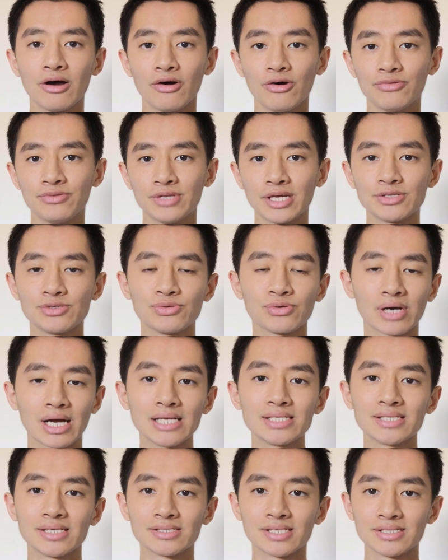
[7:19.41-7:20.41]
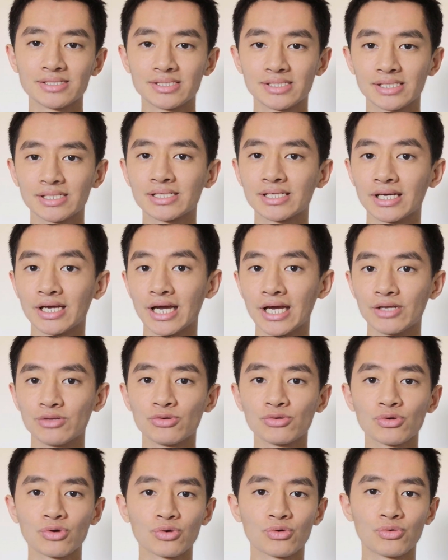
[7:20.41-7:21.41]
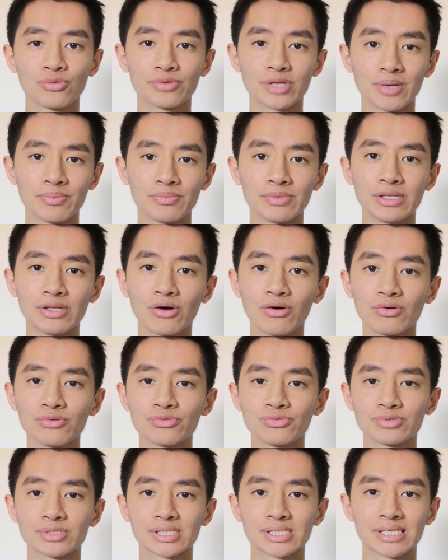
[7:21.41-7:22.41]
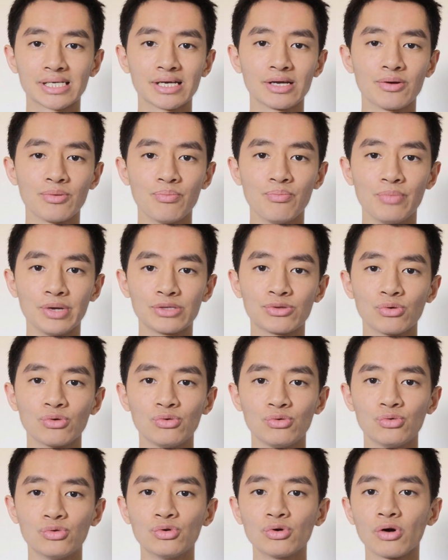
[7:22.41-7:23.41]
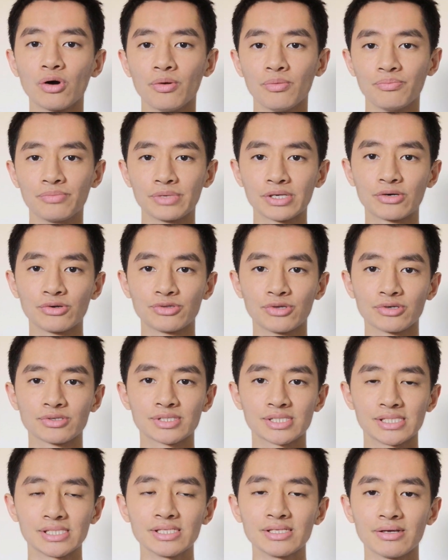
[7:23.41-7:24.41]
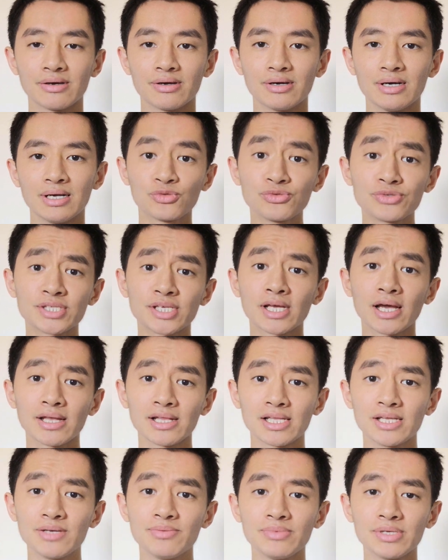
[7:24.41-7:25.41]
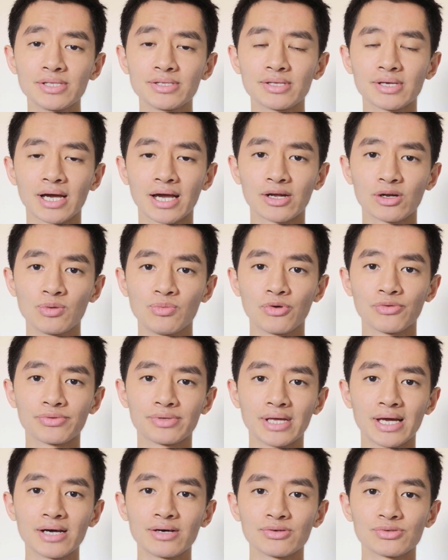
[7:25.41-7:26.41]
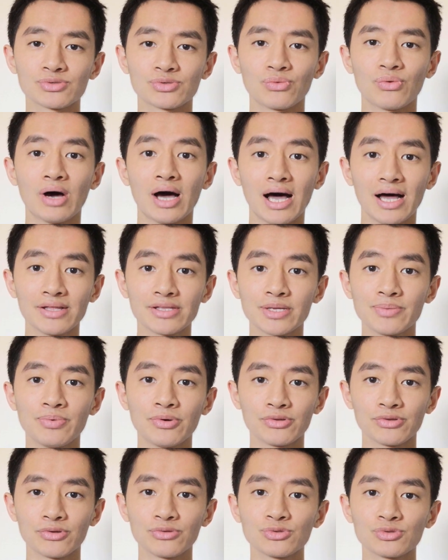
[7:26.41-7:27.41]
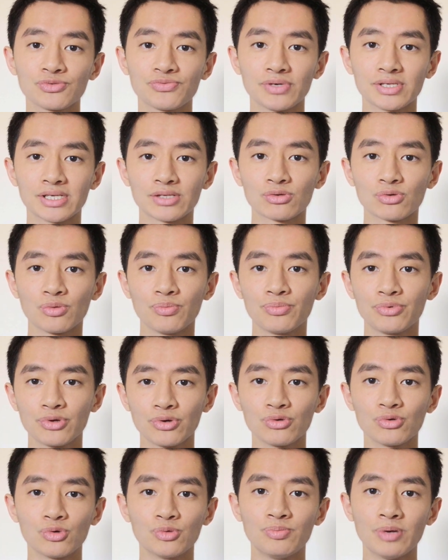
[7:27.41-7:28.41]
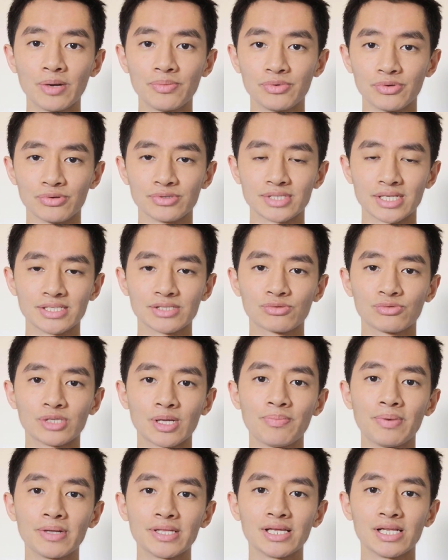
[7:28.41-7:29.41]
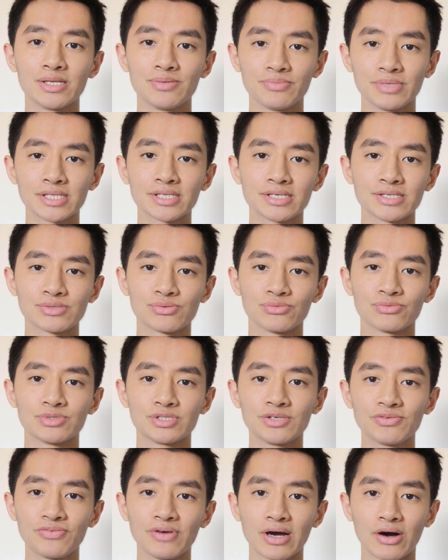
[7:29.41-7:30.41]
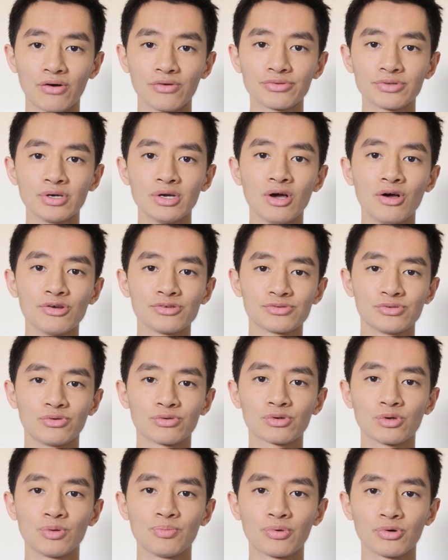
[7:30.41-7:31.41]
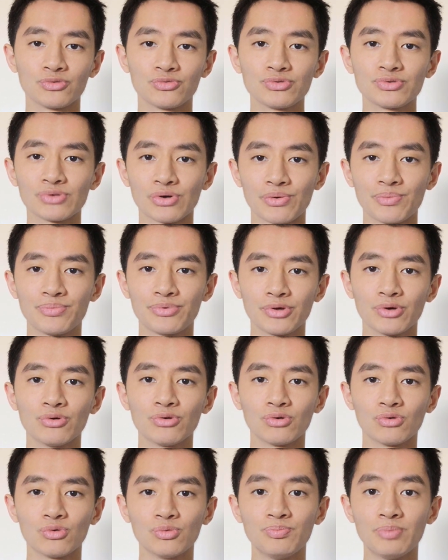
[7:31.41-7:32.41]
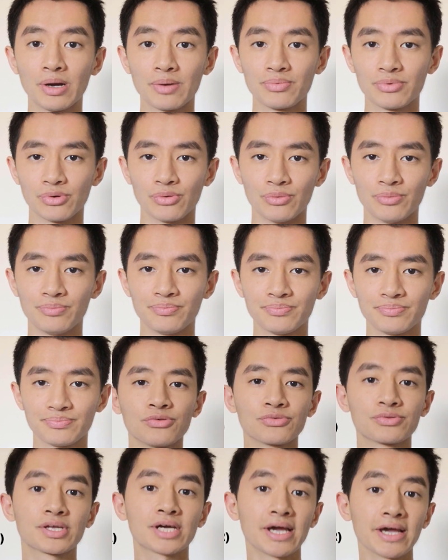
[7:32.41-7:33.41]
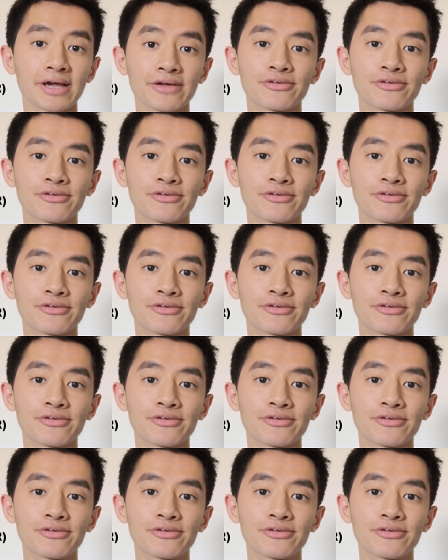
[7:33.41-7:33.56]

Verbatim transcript: euh, naturels, synthétiques et d'autres contaminants, tout ce qui est métaux lourds, mycotoxines. Toutes ces limites réglementaires sont indépendantes du fait d'être bio ou pas bio, c'est-à-dire qu'on n'a pas des limites qui sont différentes selon que le produit soit bio ou pas bio. Donc très